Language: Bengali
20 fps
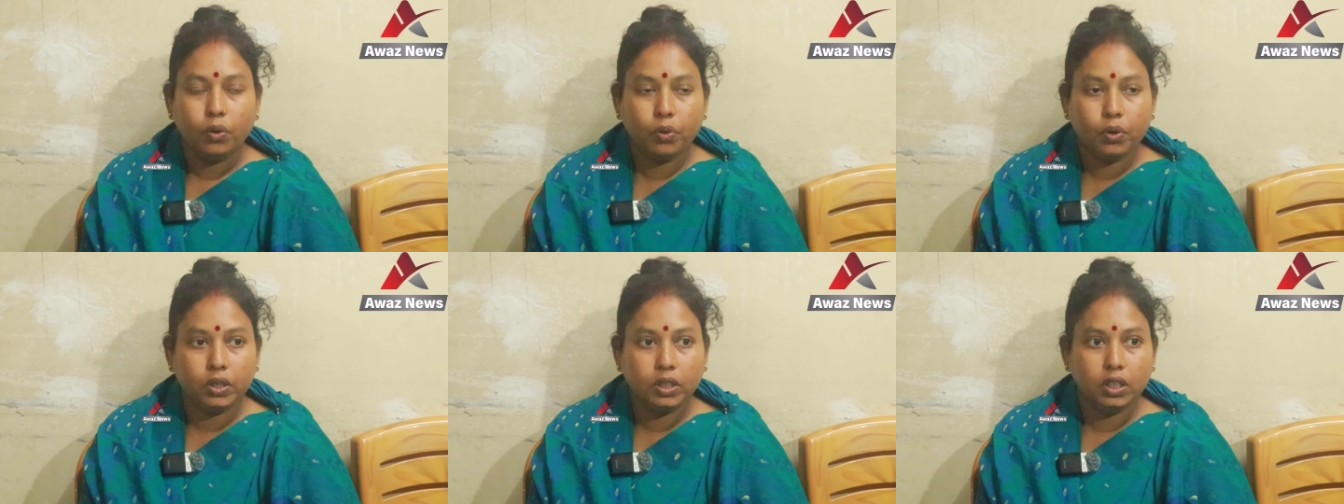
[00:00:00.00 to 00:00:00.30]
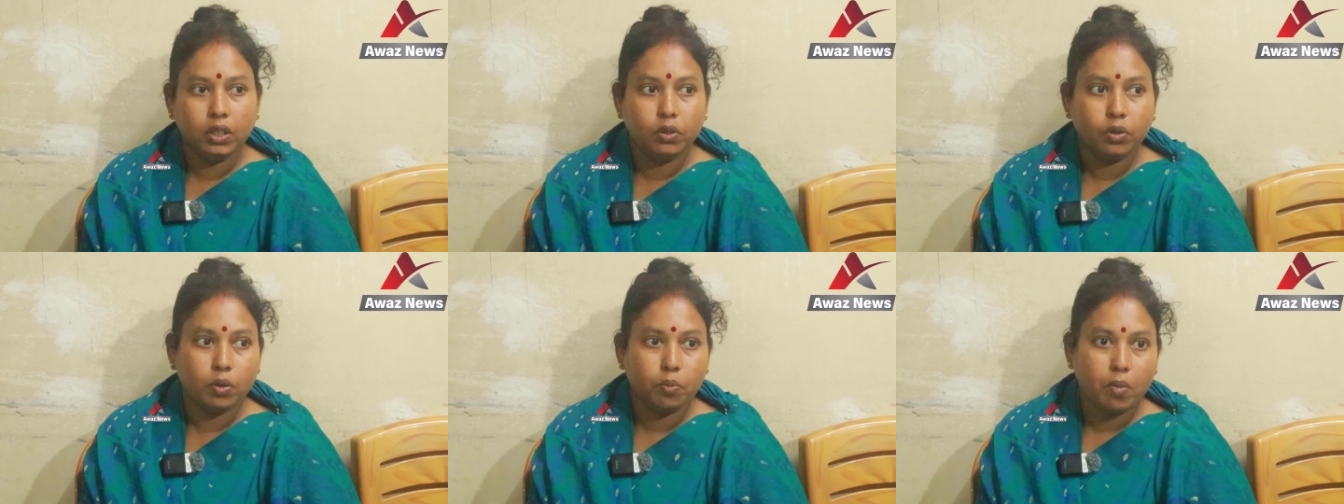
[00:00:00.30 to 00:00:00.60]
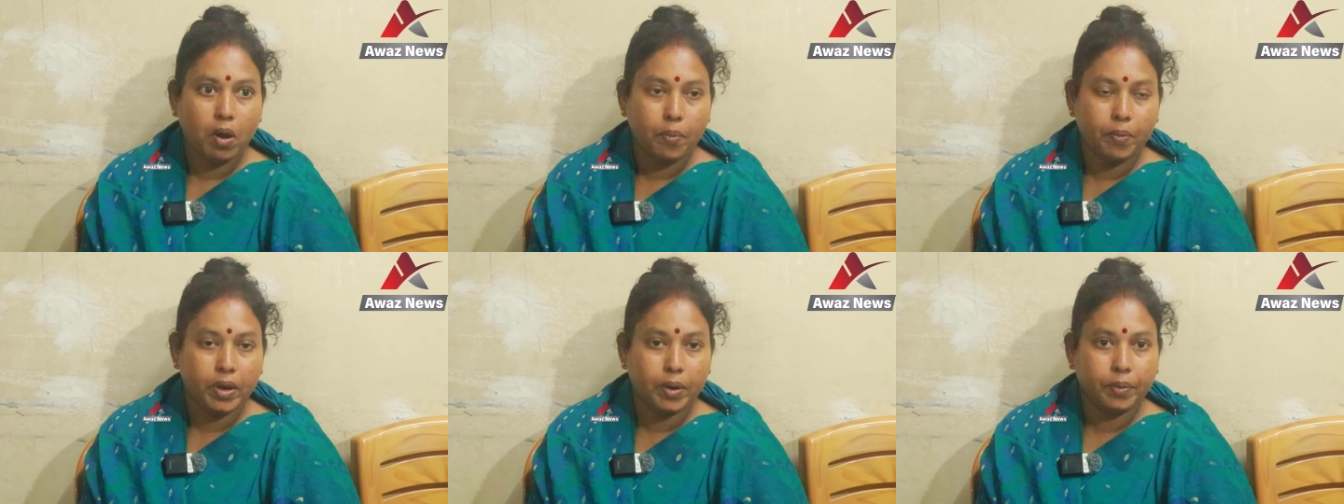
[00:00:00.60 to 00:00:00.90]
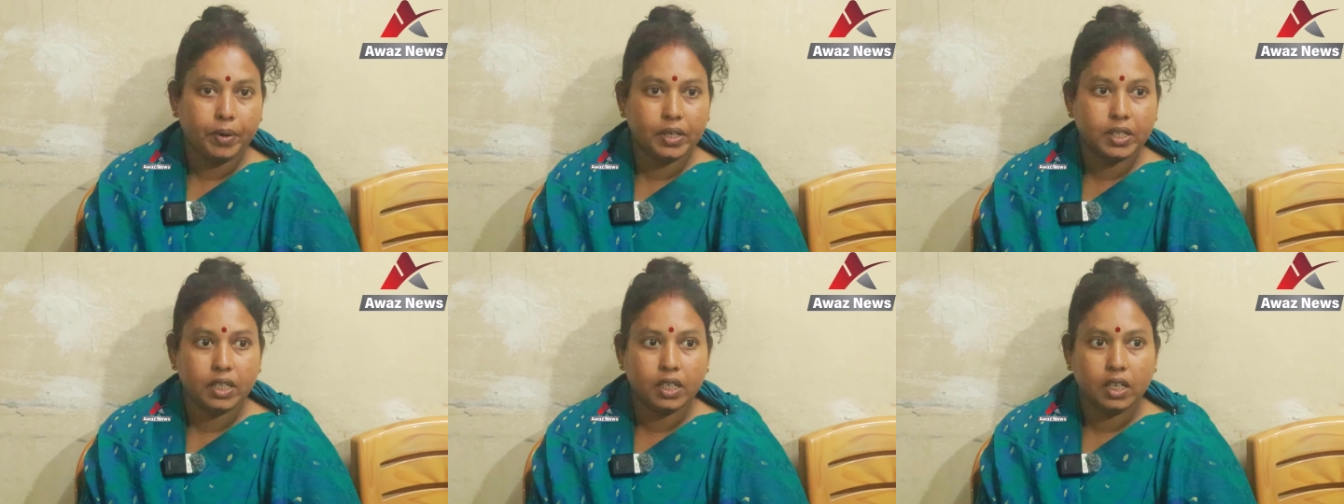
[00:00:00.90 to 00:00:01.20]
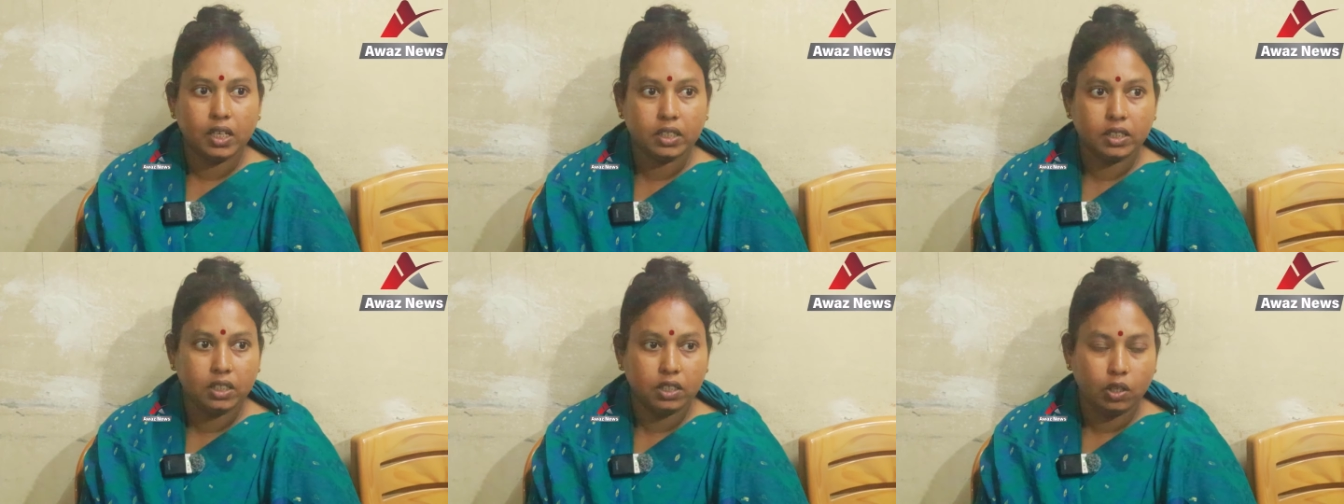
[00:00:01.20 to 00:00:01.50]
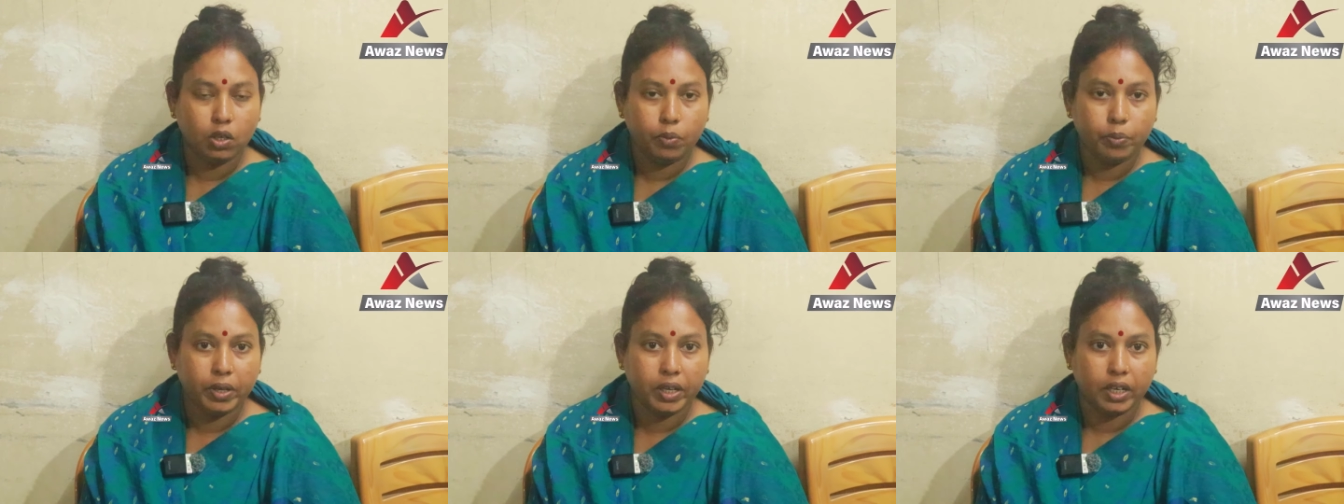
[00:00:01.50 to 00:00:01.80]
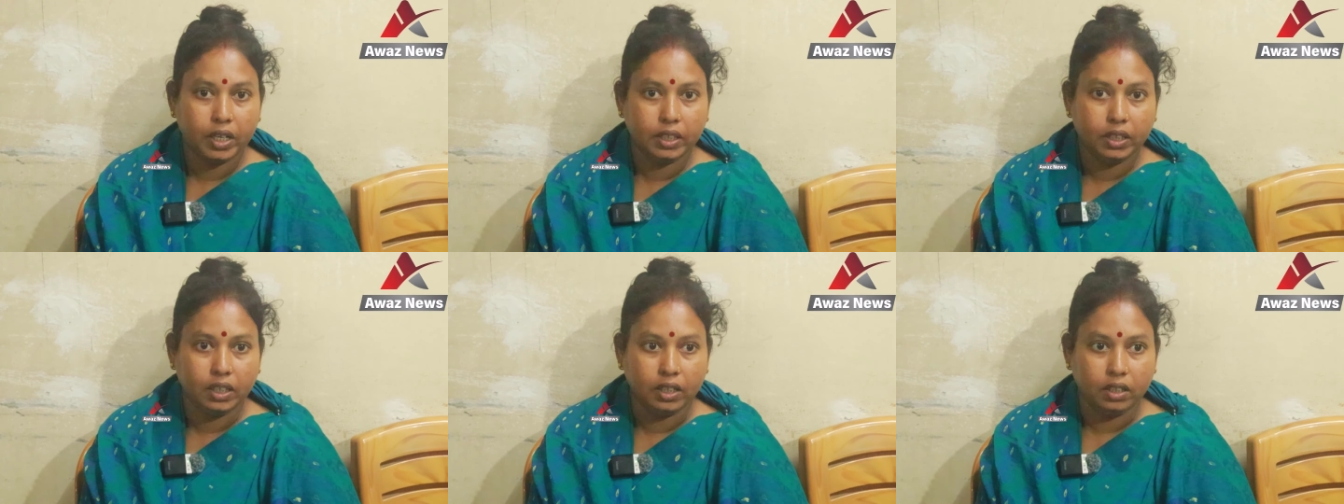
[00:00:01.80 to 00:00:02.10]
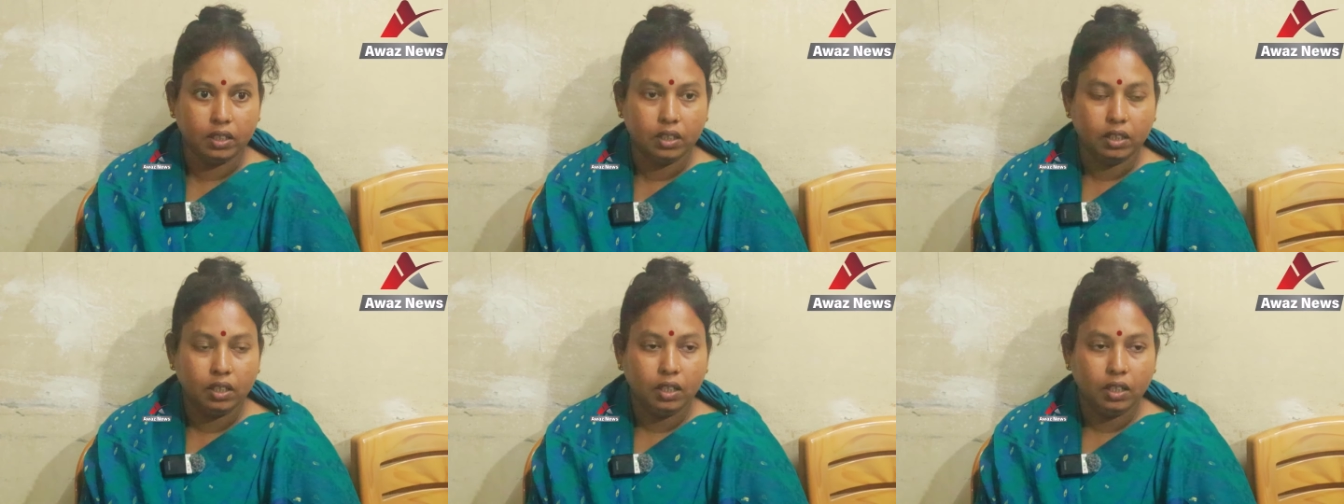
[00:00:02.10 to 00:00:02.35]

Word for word: ওই দিন ওর মামার বাসায় আসছিল বেড়াতে